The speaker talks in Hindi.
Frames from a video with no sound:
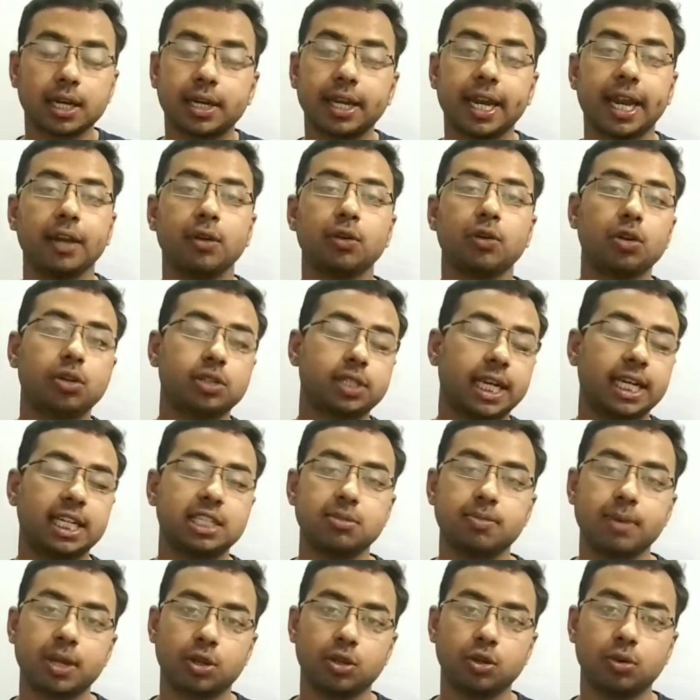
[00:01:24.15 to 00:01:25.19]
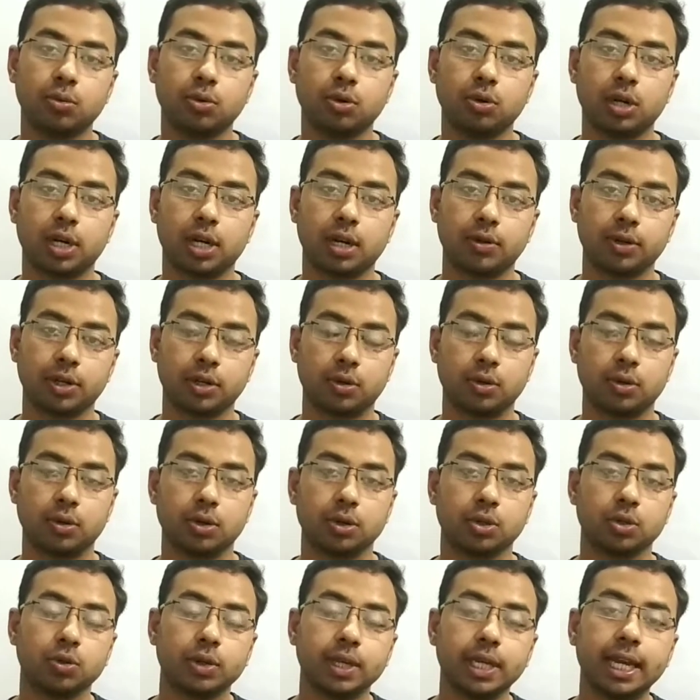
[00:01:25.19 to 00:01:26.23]
ग्रेनुलोसाइट्स में क्यों बोल रहा हूं इनको
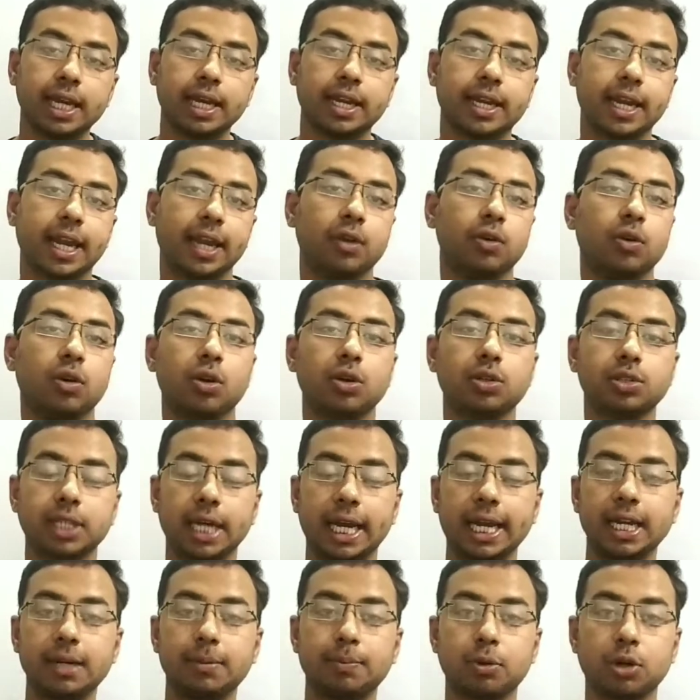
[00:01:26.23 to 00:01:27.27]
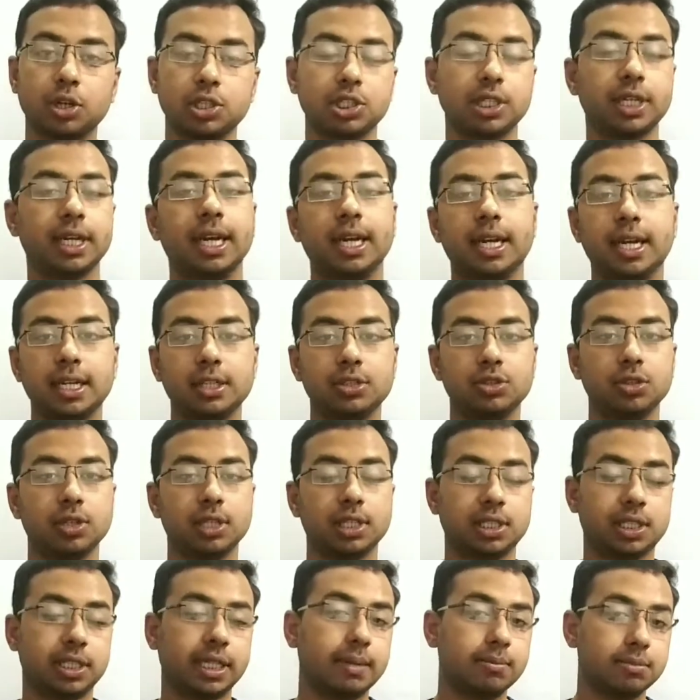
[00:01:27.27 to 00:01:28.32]
क्योंकि ये ग्रेनुलोसाइट प्रोजेनेटर
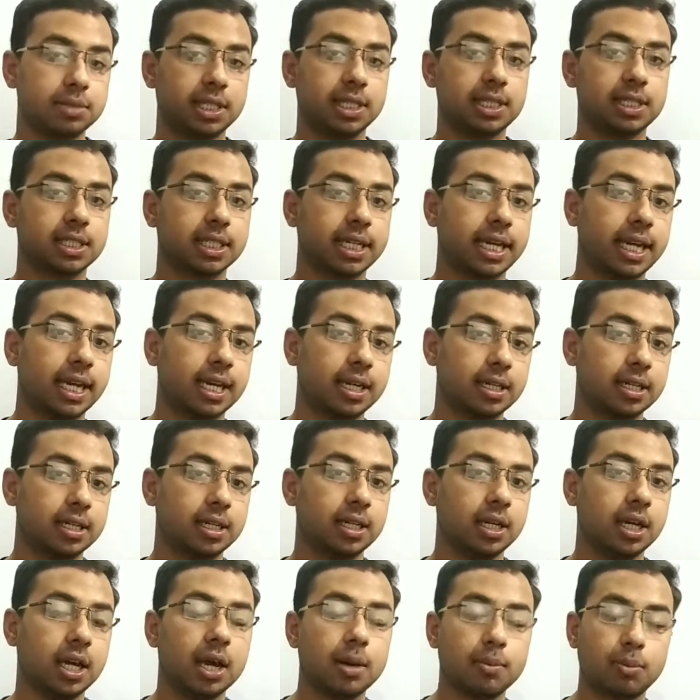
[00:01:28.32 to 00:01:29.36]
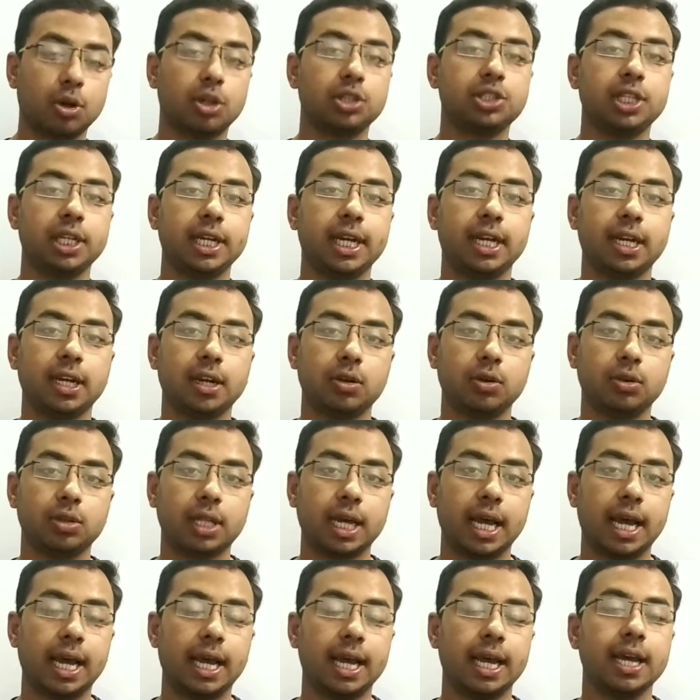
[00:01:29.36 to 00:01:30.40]
जो स्टेम सेल्स का एक प्रोजेनेटर
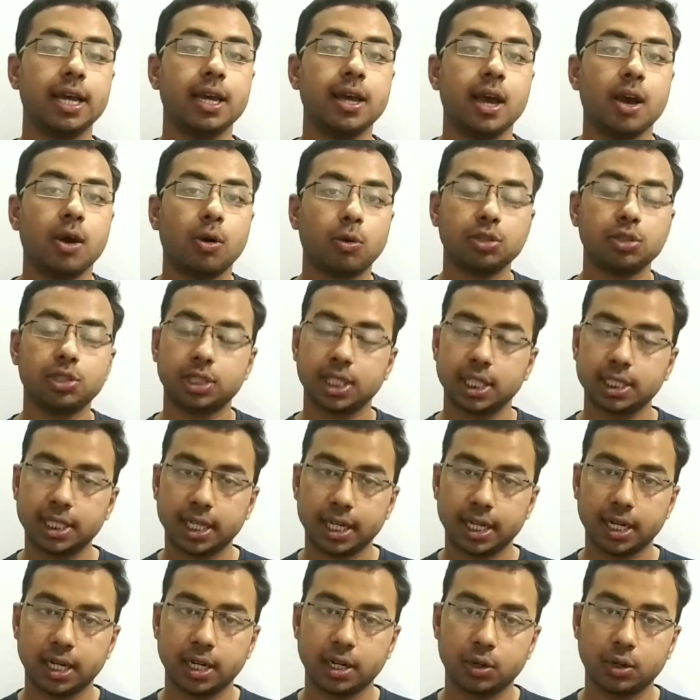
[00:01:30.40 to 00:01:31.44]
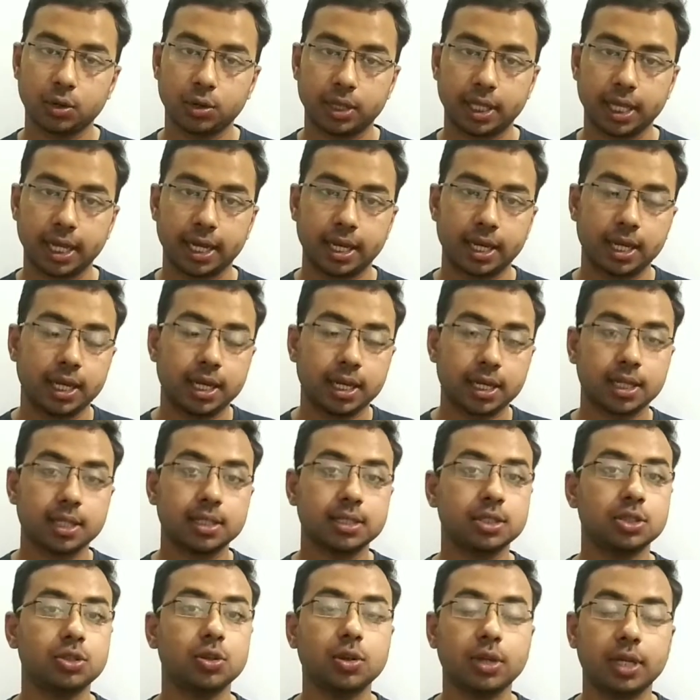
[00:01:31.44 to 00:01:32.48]
होता है उससे जनरेट होते हैं
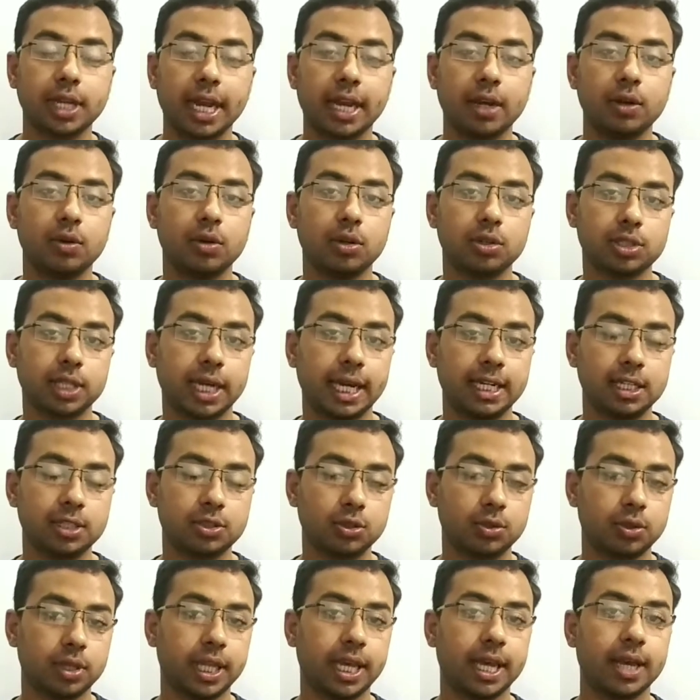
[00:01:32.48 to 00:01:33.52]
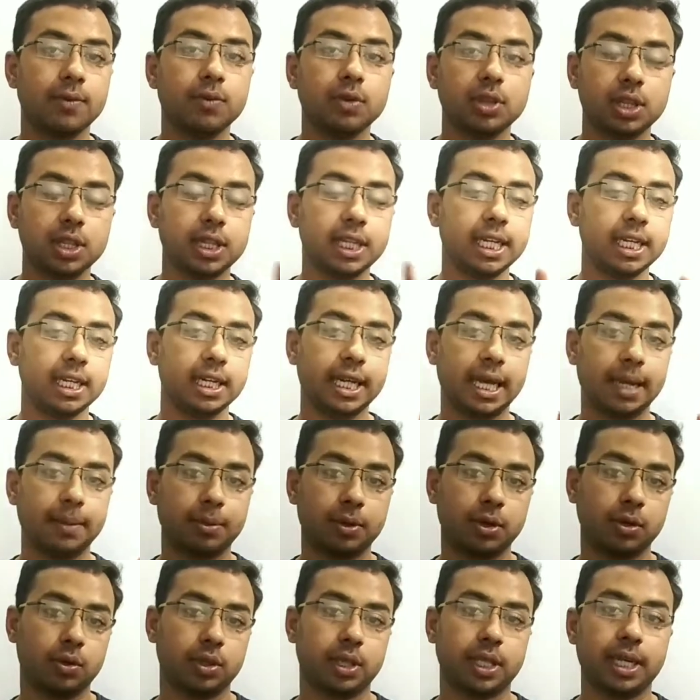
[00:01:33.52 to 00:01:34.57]
जो ग्रेनुलोसाइट्स होते हैं वो तीन
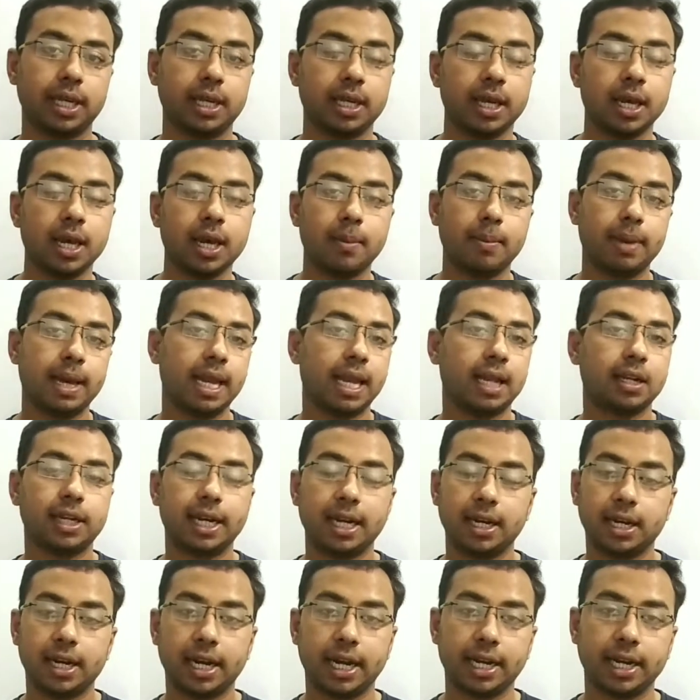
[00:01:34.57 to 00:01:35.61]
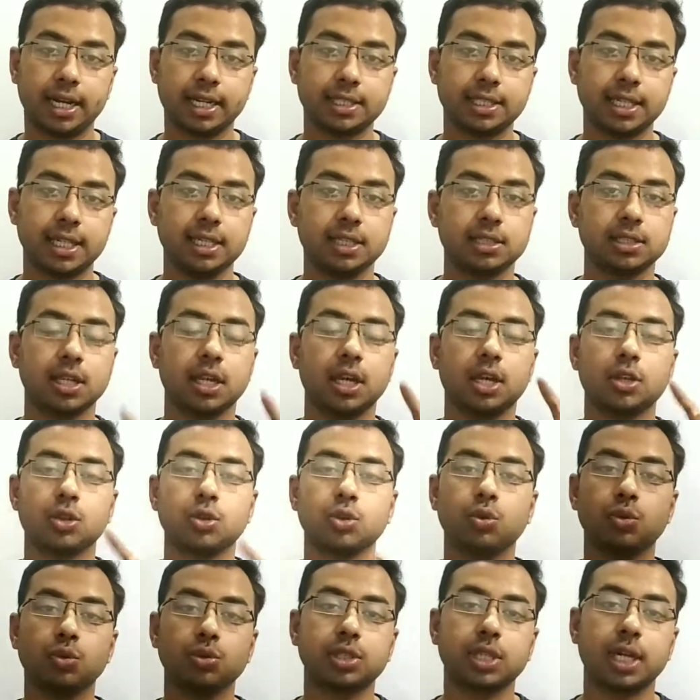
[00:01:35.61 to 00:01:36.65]
टाइप के होते हैं पहला डेंड्राइटिक सेल्स
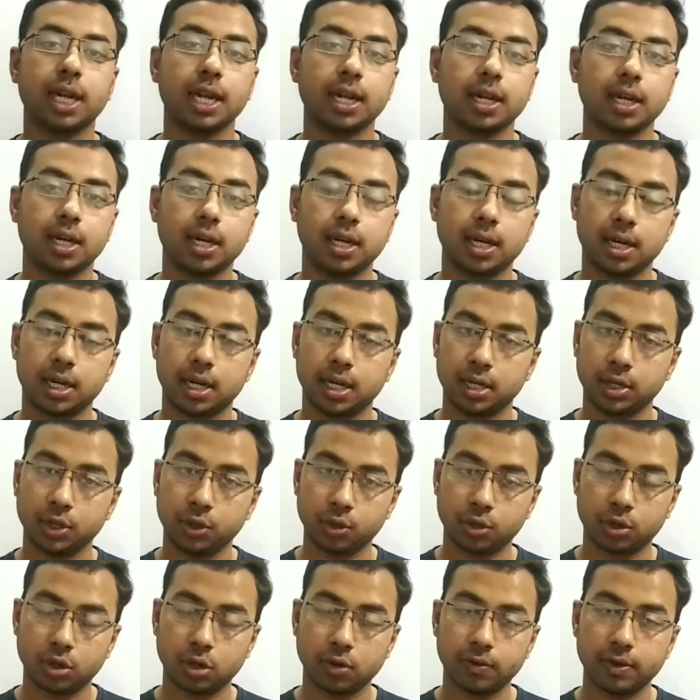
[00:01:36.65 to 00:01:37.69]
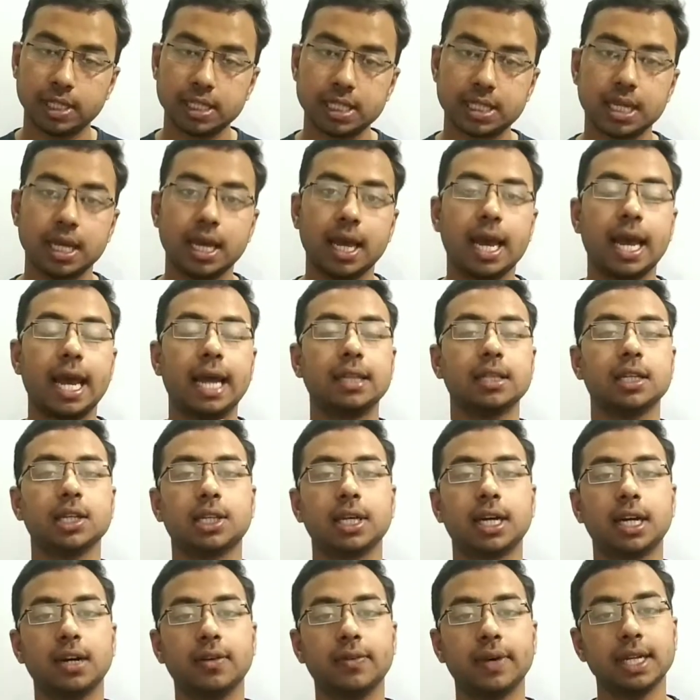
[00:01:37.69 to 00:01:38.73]
दूसरा न्यूट्रोफिल्स एंड
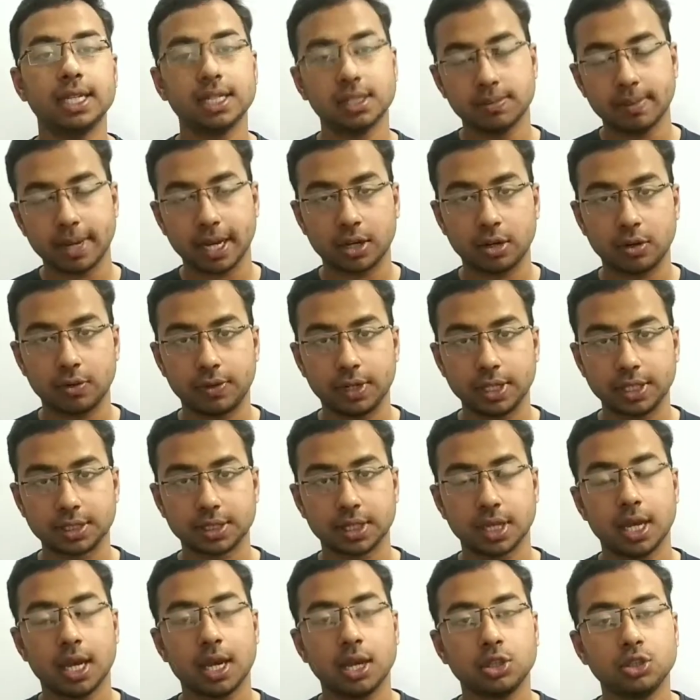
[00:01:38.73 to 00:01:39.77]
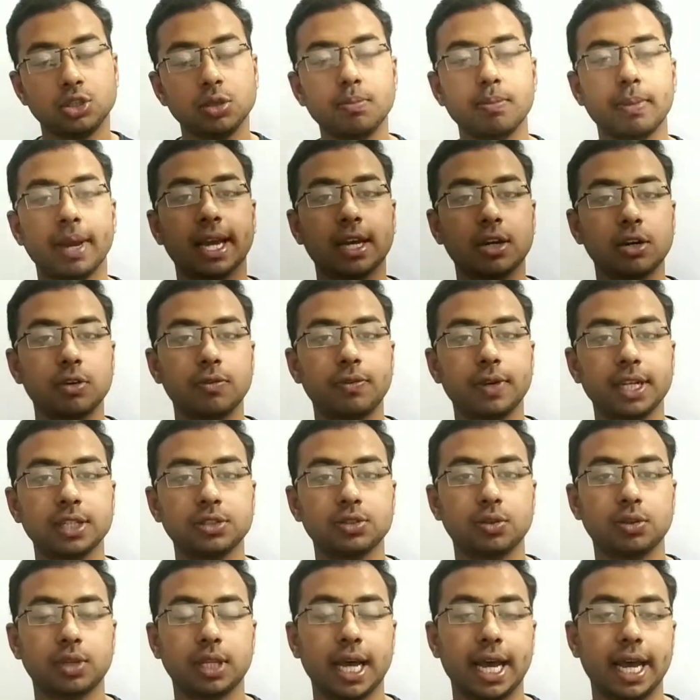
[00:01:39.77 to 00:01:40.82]
द थर्ड वन इज मैक्रोफेज जो
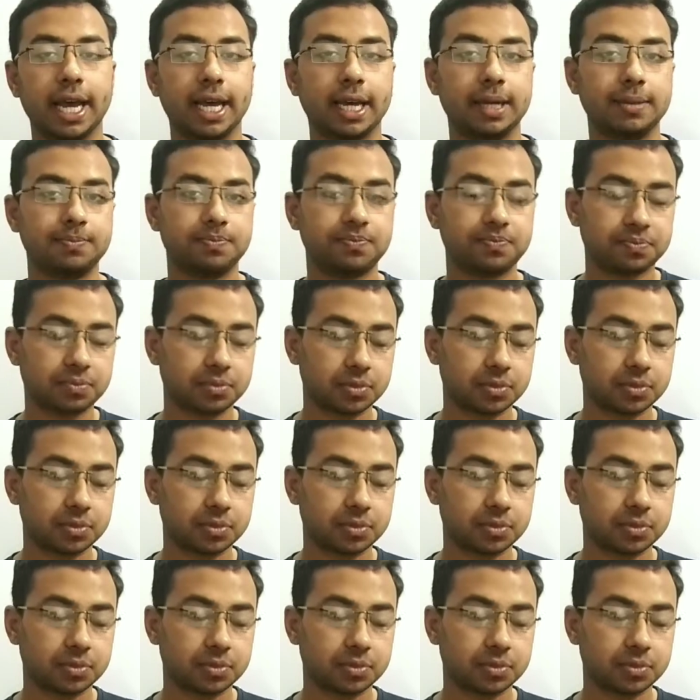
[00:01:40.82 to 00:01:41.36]
मैक्रोफेज होता है